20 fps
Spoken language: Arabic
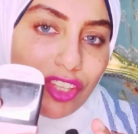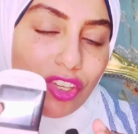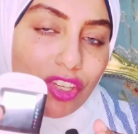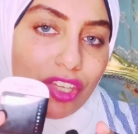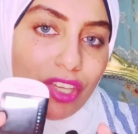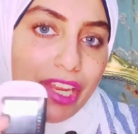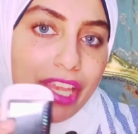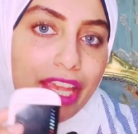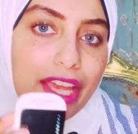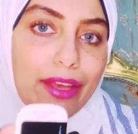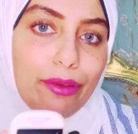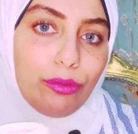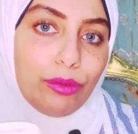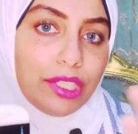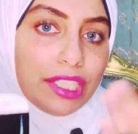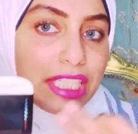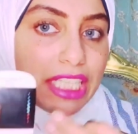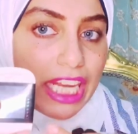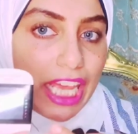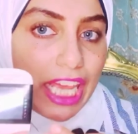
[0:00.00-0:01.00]
تغيريه او
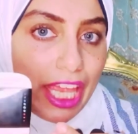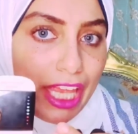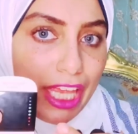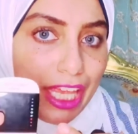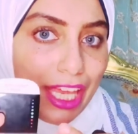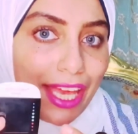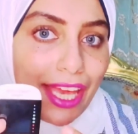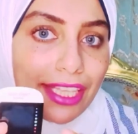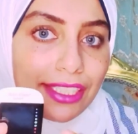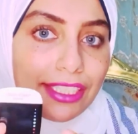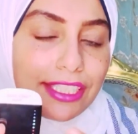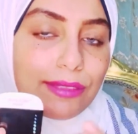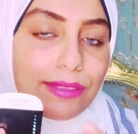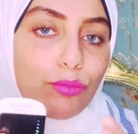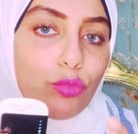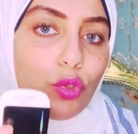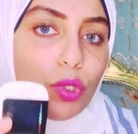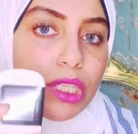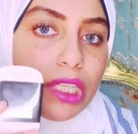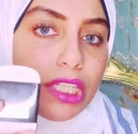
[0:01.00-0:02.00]
نزل حاجه احدث
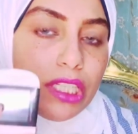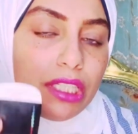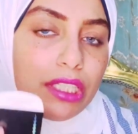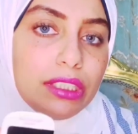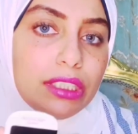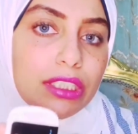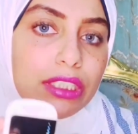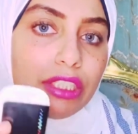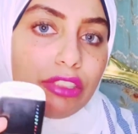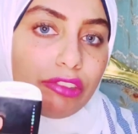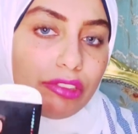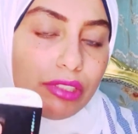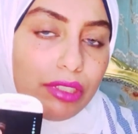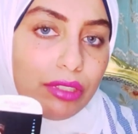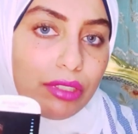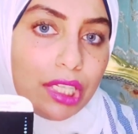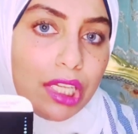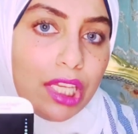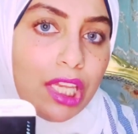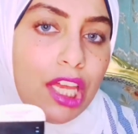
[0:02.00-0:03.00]
ممكن ان انت
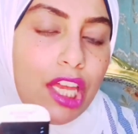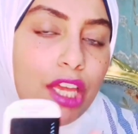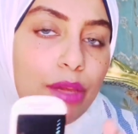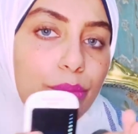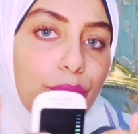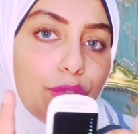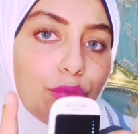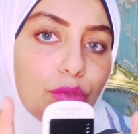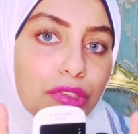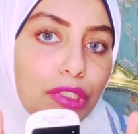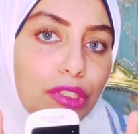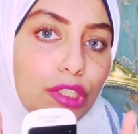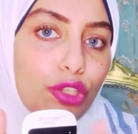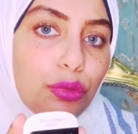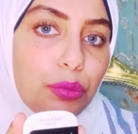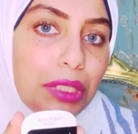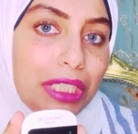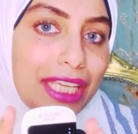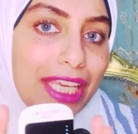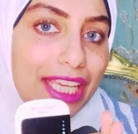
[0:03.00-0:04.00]
تغيريه بتودي
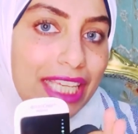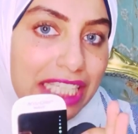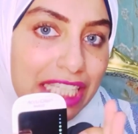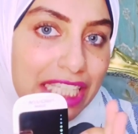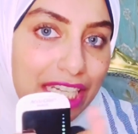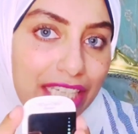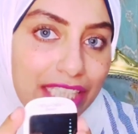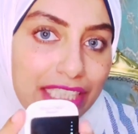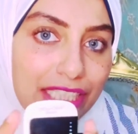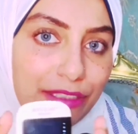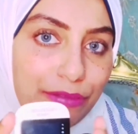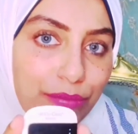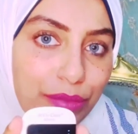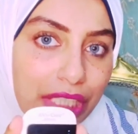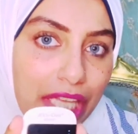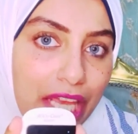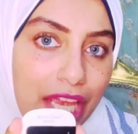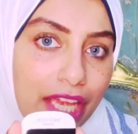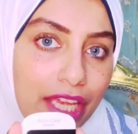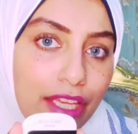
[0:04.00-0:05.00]
لهم الجهاز القديم
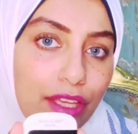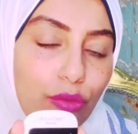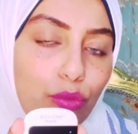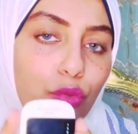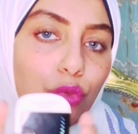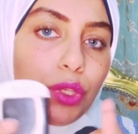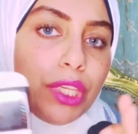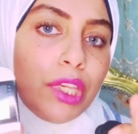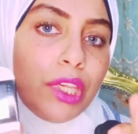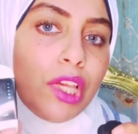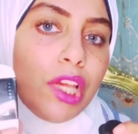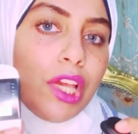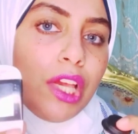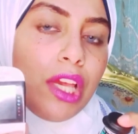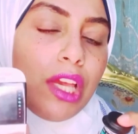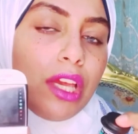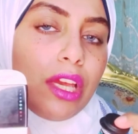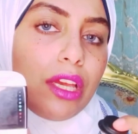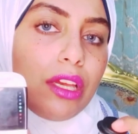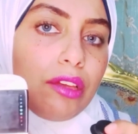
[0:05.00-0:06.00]
بتاعك
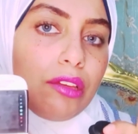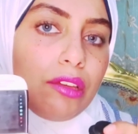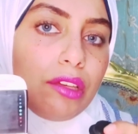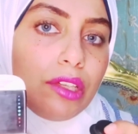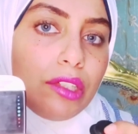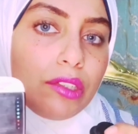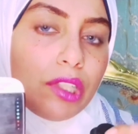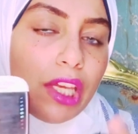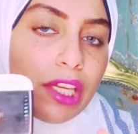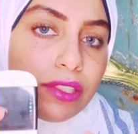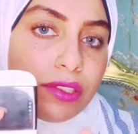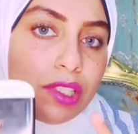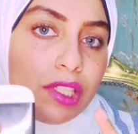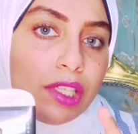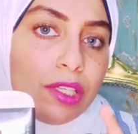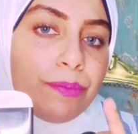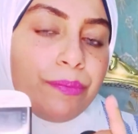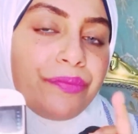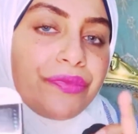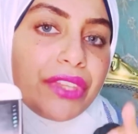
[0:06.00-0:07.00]
وتاخدي
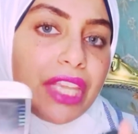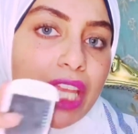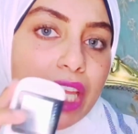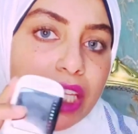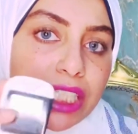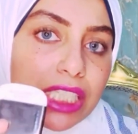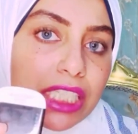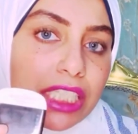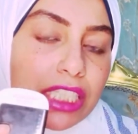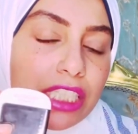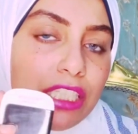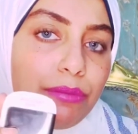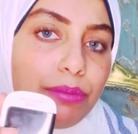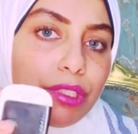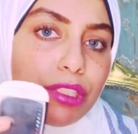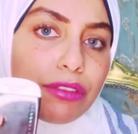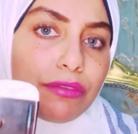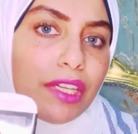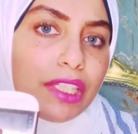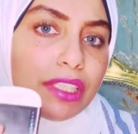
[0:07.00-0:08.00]
آه، جهاز جديد
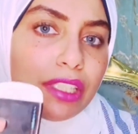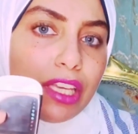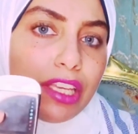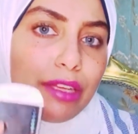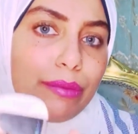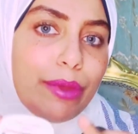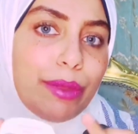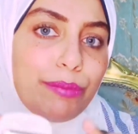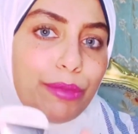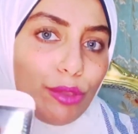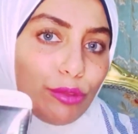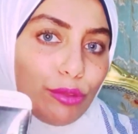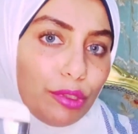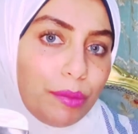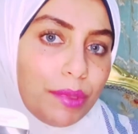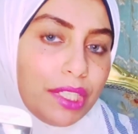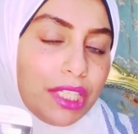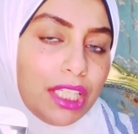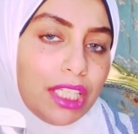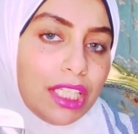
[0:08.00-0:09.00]
بتدفعي تقريبا
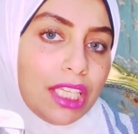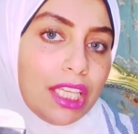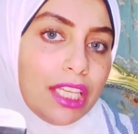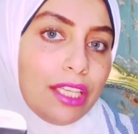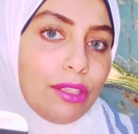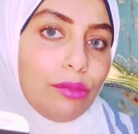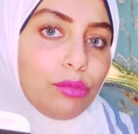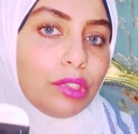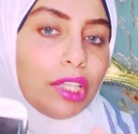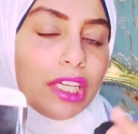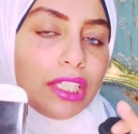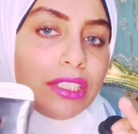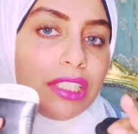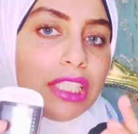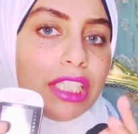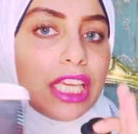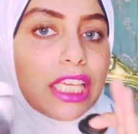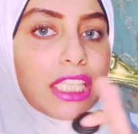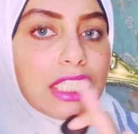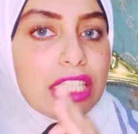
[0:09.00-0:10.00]
180 جنيه وتاخدي
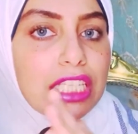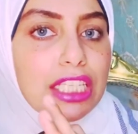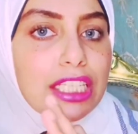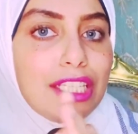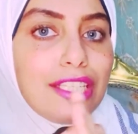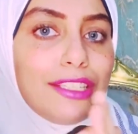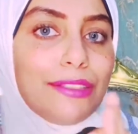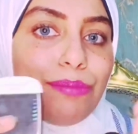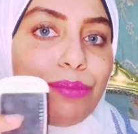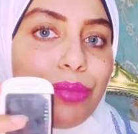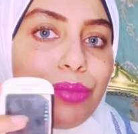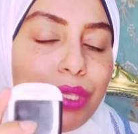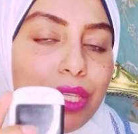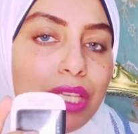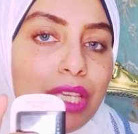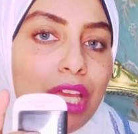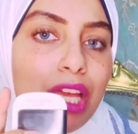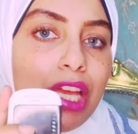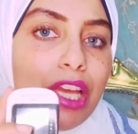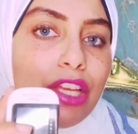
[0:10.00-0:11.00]
جهاز جديد
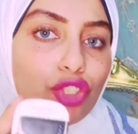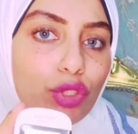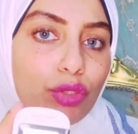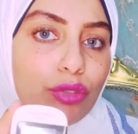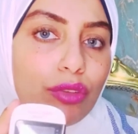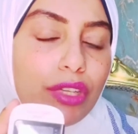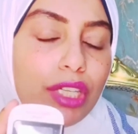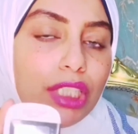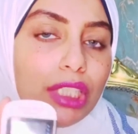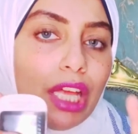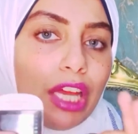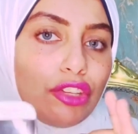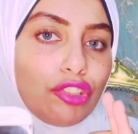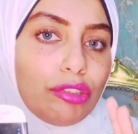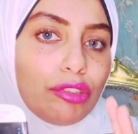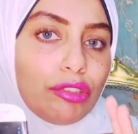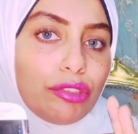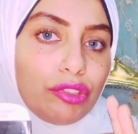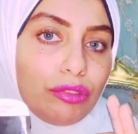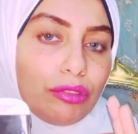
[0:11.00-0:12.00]
بشرايط
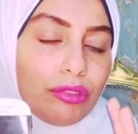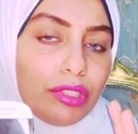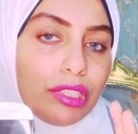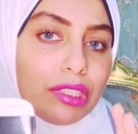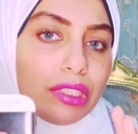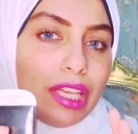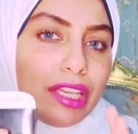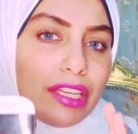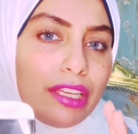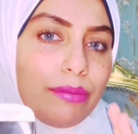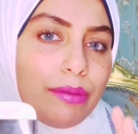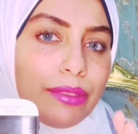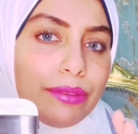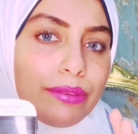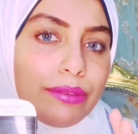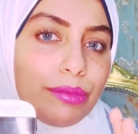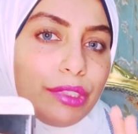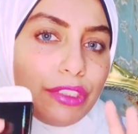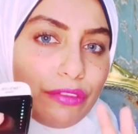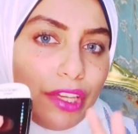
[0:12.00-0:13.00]
10 شرايط
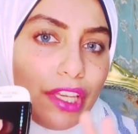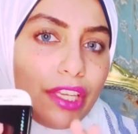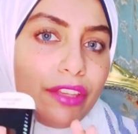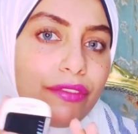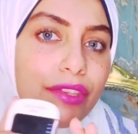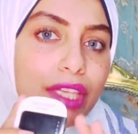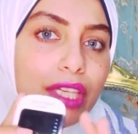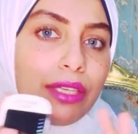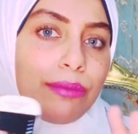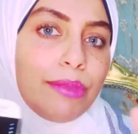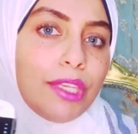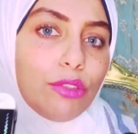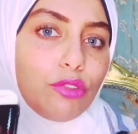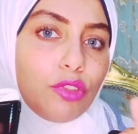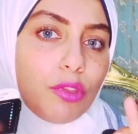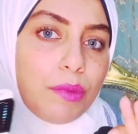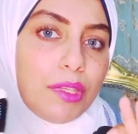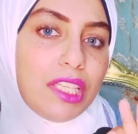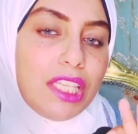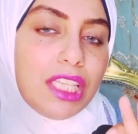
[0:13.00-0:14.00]
تقريبا بتدفعي فيه
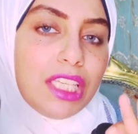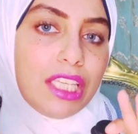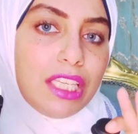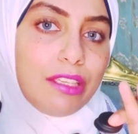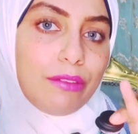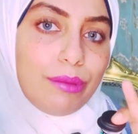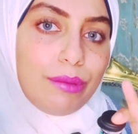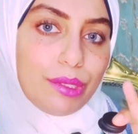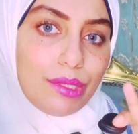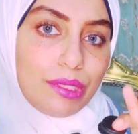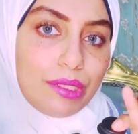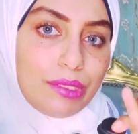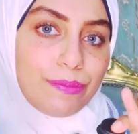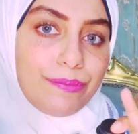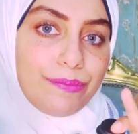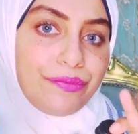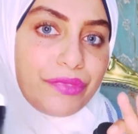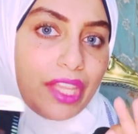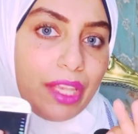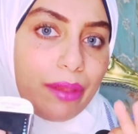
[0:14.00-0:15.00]
180 جنيه بس
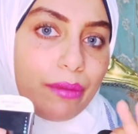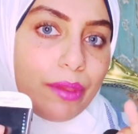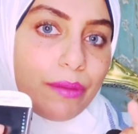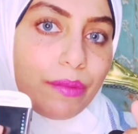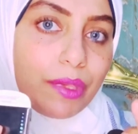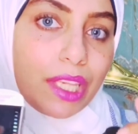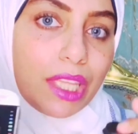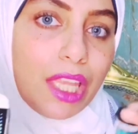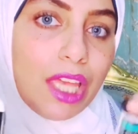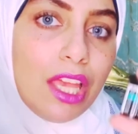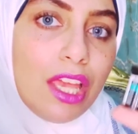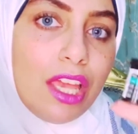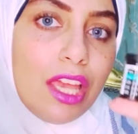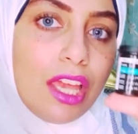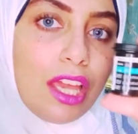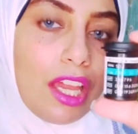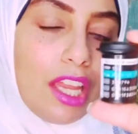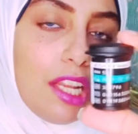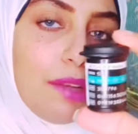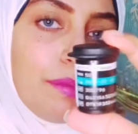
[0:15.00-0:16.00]
تمام كده
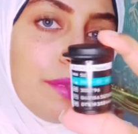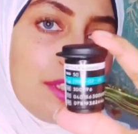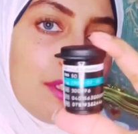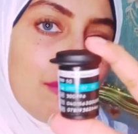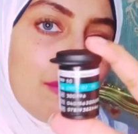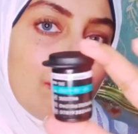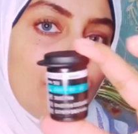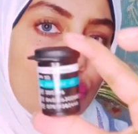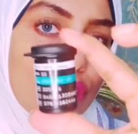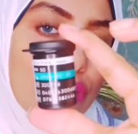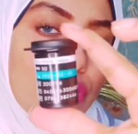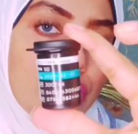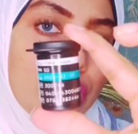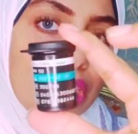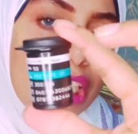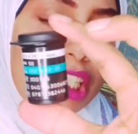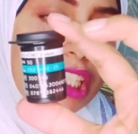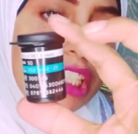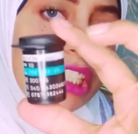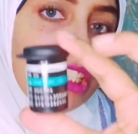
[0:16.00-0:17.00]
علبه الشرايط
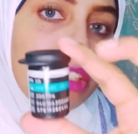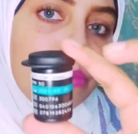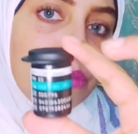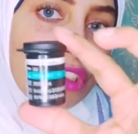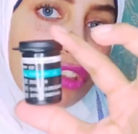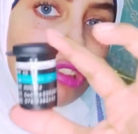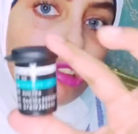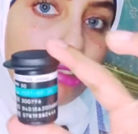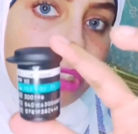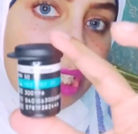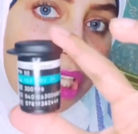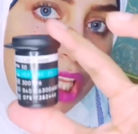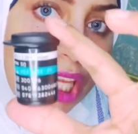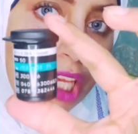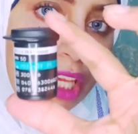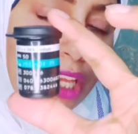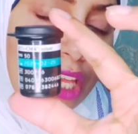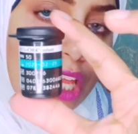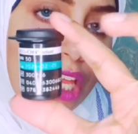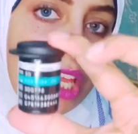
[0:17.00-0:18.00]
دي انت
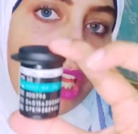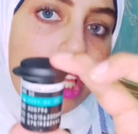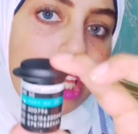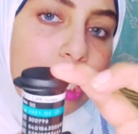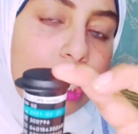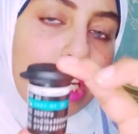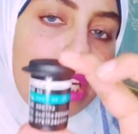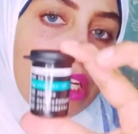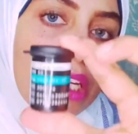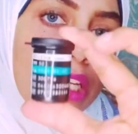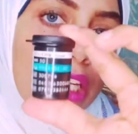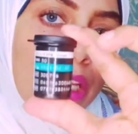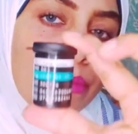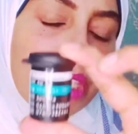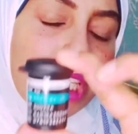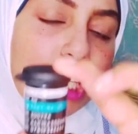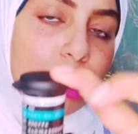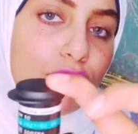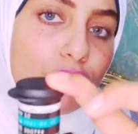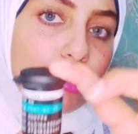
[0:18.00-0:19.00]
بتشتريها ال
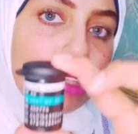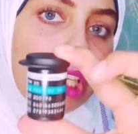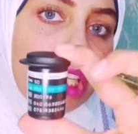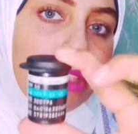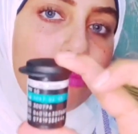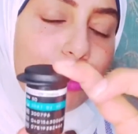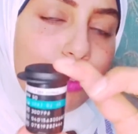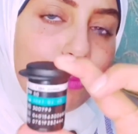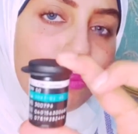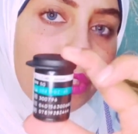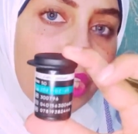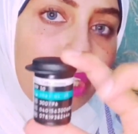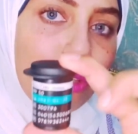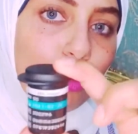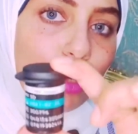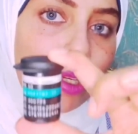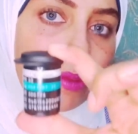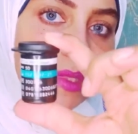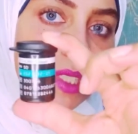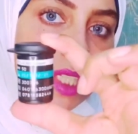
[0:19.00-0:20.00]
50 شريط ب
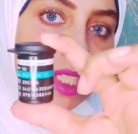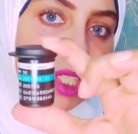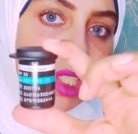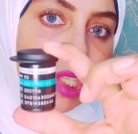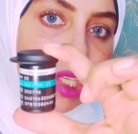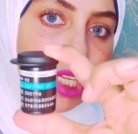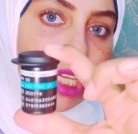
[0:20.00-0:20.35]
250